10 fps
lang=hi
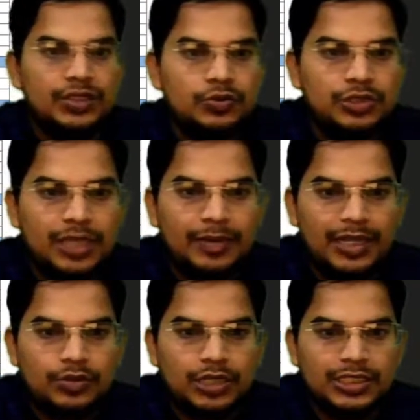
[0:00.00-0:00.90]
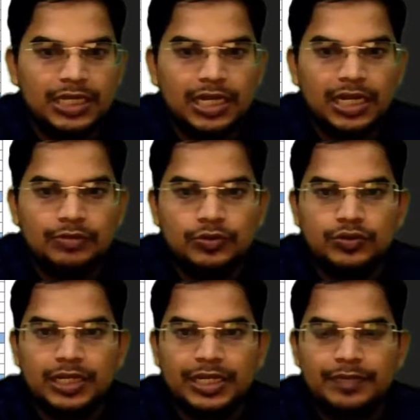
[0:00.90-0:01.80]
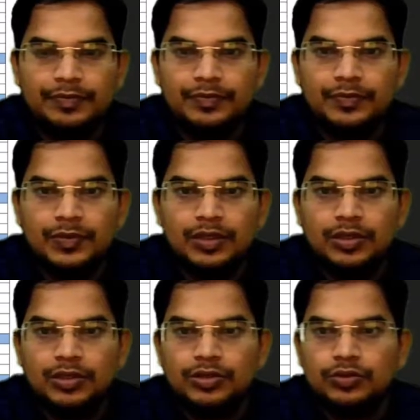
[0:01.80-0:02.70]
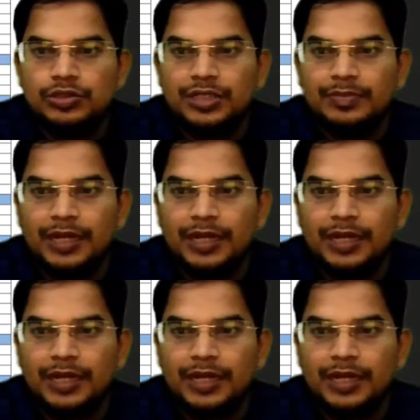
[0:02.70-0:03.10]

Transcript: उसके बाद थोड़ा सा अगर हम वो करें दूसरे